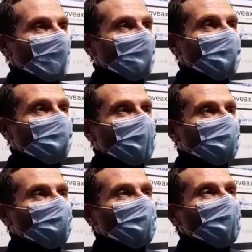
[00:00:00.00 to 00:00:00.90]

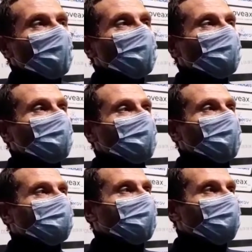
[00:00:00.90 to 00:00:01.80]
rispetto nei confronti di
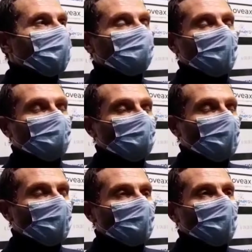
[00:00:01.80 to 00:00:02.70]
chi sta investendo
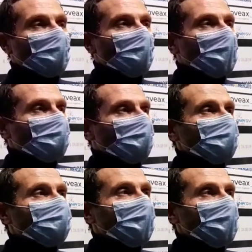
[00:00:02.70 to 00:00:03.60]
da quando è arrivato e
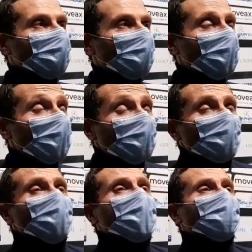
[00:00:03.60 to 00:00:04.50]
sta avendo poco.
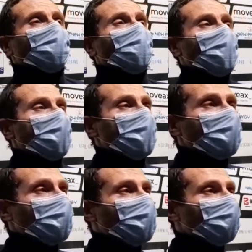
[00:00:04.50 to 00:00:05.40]
Quindi per questo sono qui a
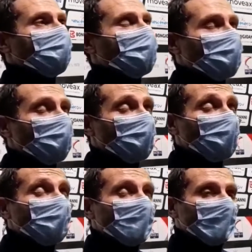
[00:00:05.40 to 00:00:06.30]
metterci la faccia
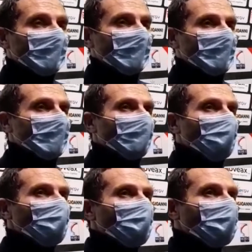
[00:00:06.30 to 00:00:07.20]
perché
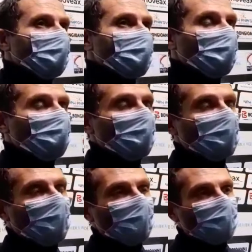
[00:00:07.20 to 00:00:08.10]
voglio che i calciatori
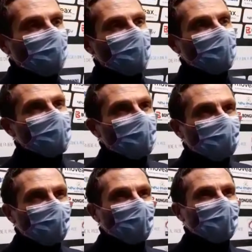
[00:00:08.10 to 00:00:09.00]
da oggi pensino
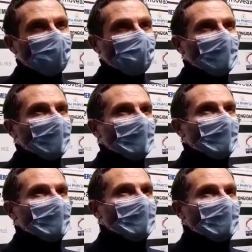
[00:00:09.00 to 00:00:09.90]
solo a,
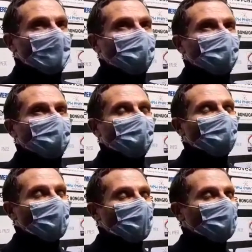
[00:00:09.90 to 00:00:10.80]
a
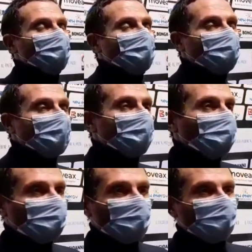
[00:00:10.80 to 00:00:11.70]
lavorare per fare
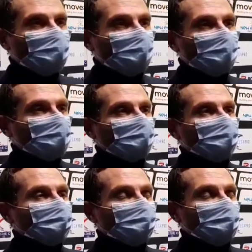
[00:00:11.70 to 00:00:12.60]
punti e per eh,
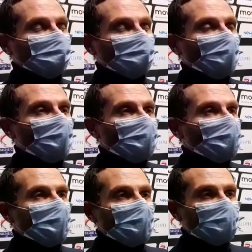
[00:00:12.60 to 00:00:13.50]
toglierci
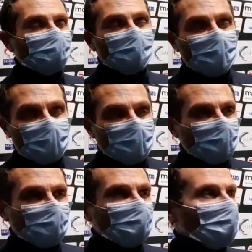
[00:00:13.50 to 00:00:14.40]
dall'assunto, insieme a
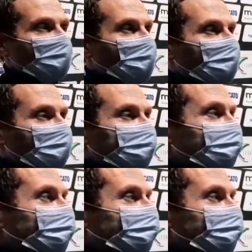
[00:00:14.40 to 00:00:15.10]
noi naturalmente.